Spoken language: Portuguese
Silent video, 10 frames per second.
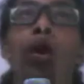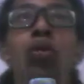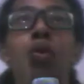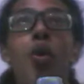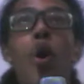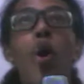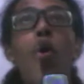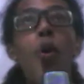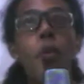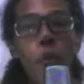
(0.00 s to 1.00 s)
eu, eu
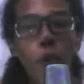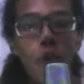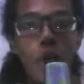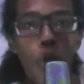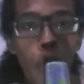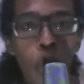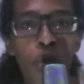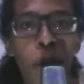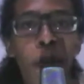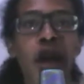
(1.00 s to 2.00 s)
como músico, eu
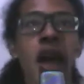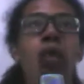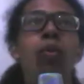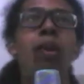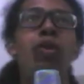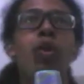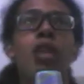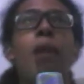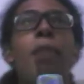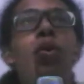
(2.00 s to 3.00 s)
também quero me
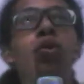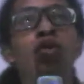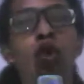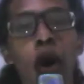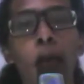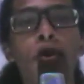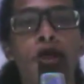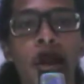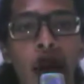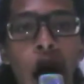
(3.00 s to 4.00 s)
tornar produtor
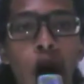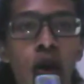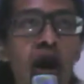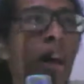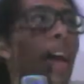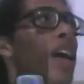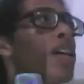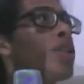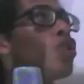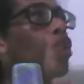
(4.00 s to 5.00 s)
musical.
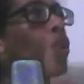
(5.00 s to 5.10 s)
Existe